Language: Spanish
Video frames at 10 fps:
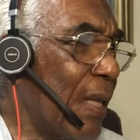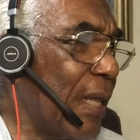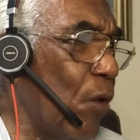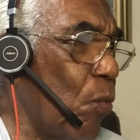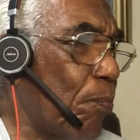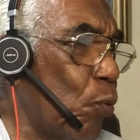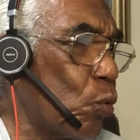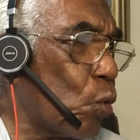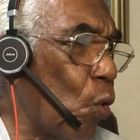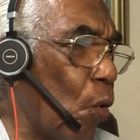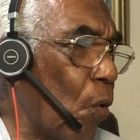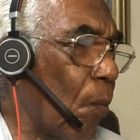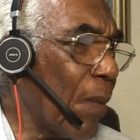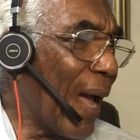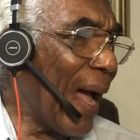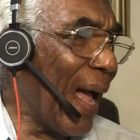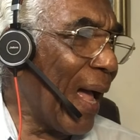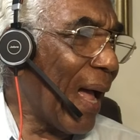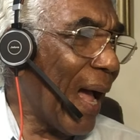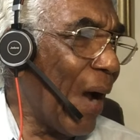de un punto
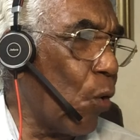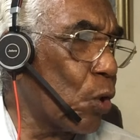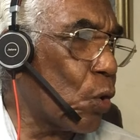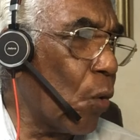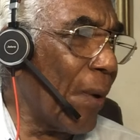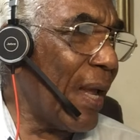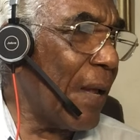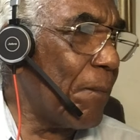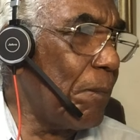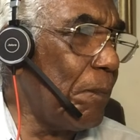A a otro B,